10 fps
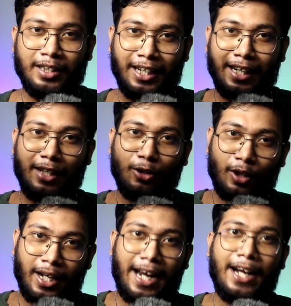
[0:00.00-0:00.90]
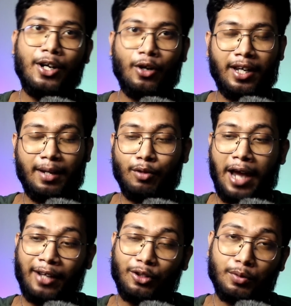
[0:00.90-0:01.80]
সেখানেই শটটা এন্ড হয় এবং
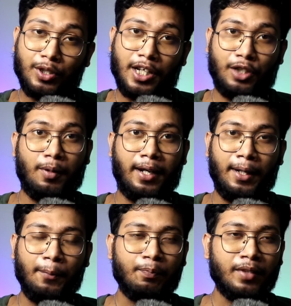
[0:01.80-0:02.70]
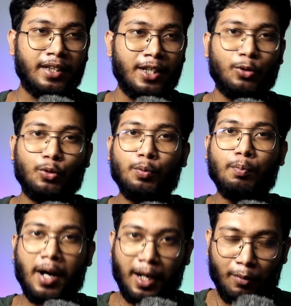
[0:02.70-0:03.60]
একদম শেষ ভাগে ঠিক
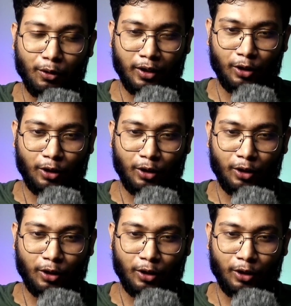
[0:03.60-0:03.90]
তুমবারের মতো